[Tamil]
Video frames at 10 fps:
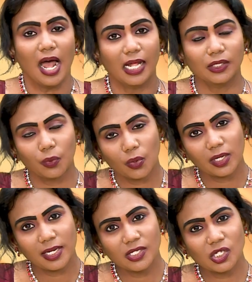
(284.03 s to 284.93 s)
அந்த ஒரு
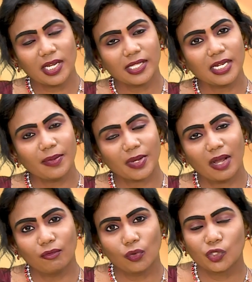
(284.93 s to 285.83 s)
ரீஜன்லேருந்தே நமக்கு
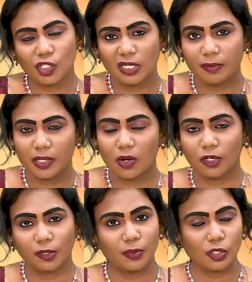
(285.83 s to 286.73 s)
அவ்வளோ ஜிடிபி
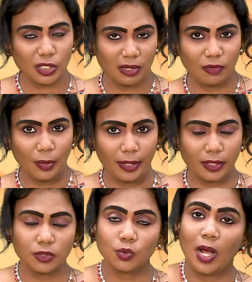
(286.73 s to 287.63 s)
கான்ட்ரிபியூஷன் அவ்வளோ
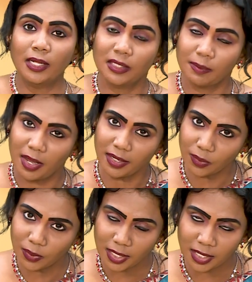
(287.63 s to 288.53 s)
இருக்குது ஸோ அந்த மாதிரி
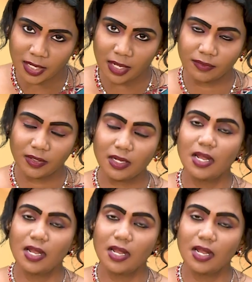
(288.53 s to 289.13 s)
ஒரு ஏரியாவை